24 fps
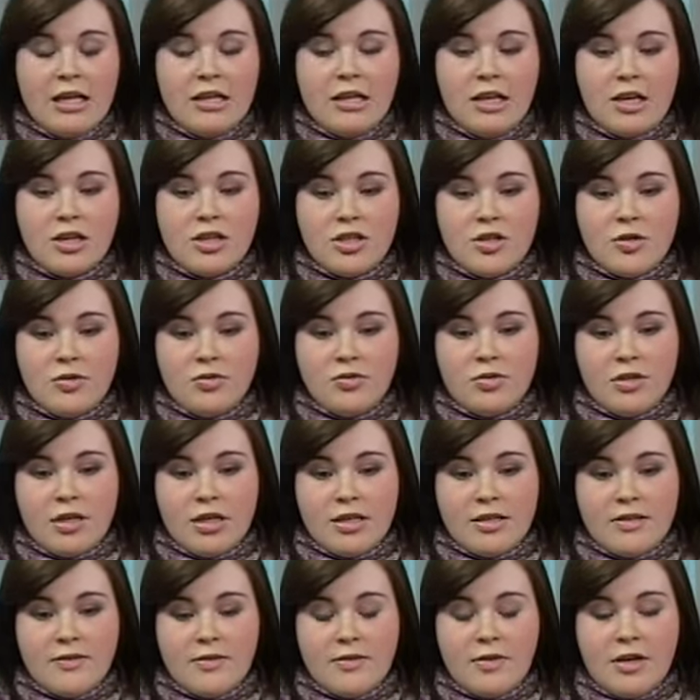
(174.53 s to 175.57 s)
Также у
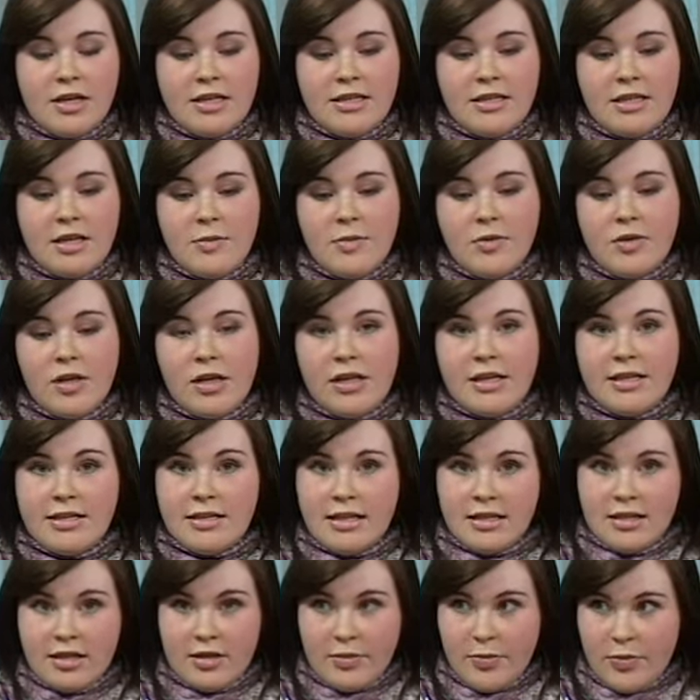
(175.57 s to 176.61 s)
нас в гостях был
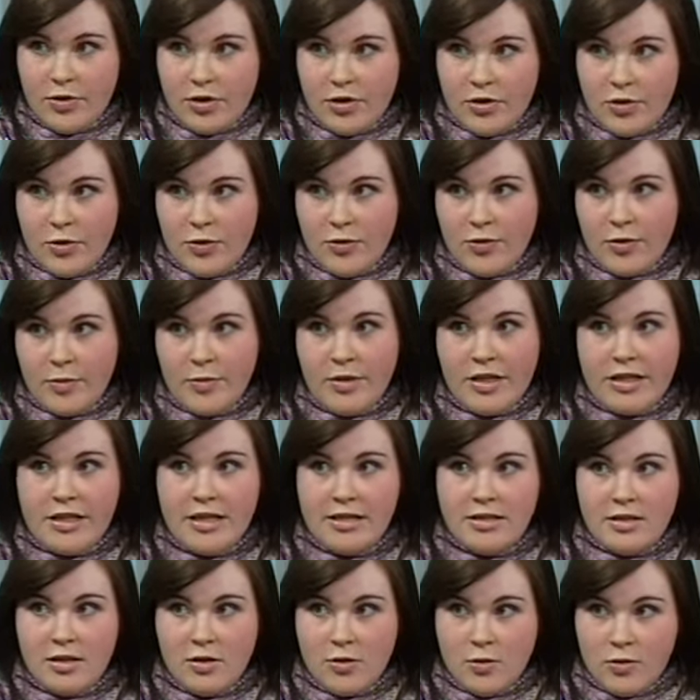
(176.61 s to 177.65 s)
Александр Петров,
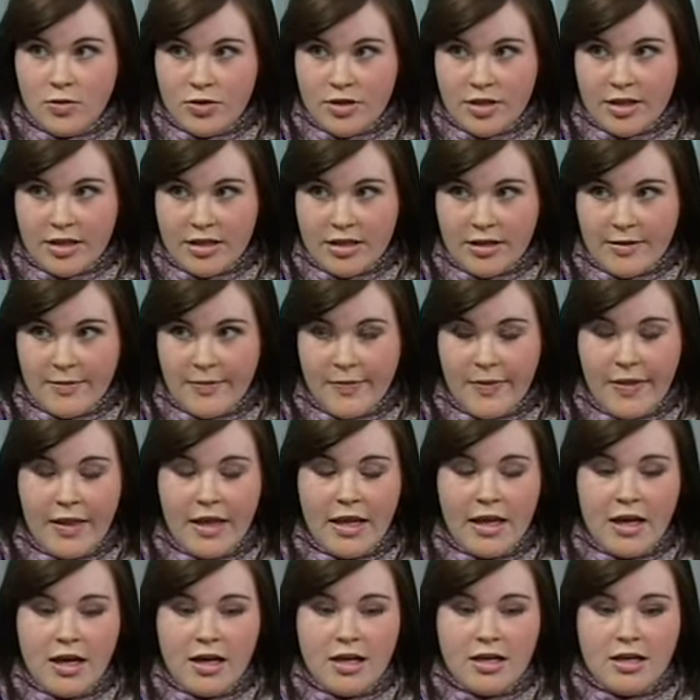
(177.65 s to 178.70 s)
обладатель «Оскара».
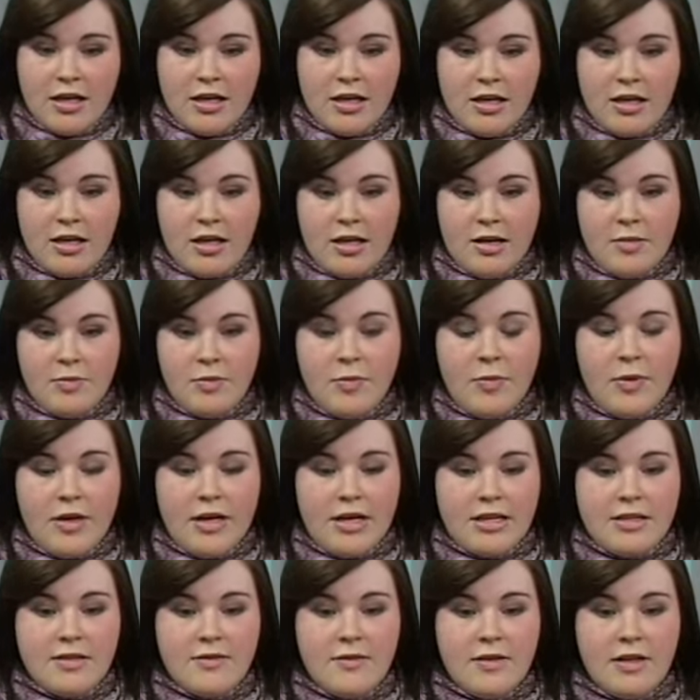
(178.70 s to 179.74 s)
Э, мы
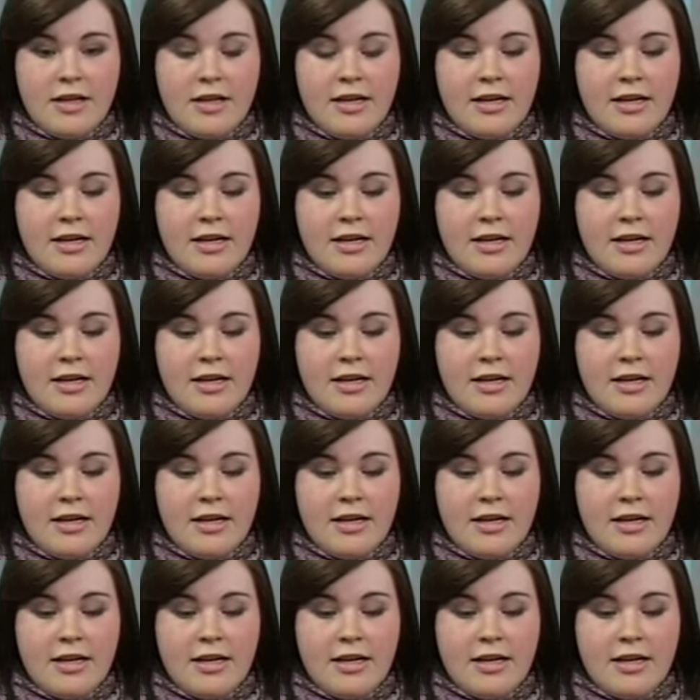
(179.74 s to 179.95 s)
показывали